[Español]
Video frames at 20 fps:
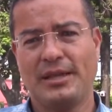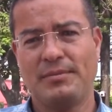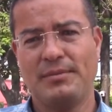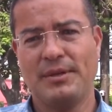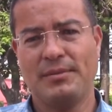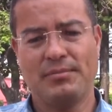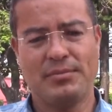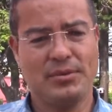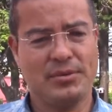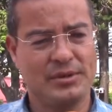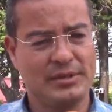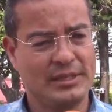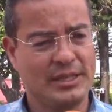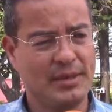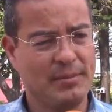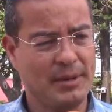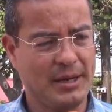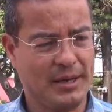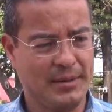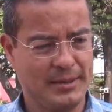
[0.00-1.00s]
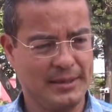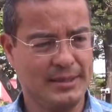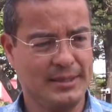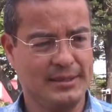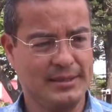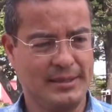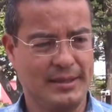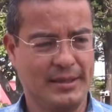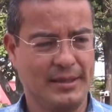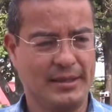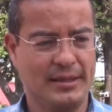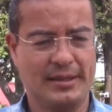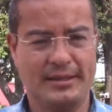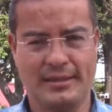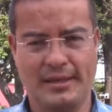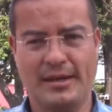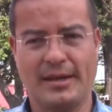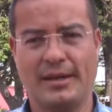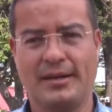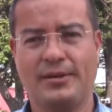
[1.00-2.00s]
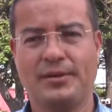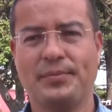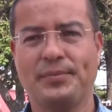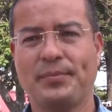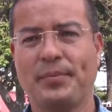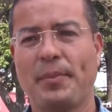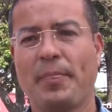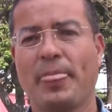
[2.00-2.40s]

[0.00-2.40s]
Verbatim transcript: también por, se llama Cabezas de, de Cera, ¿no?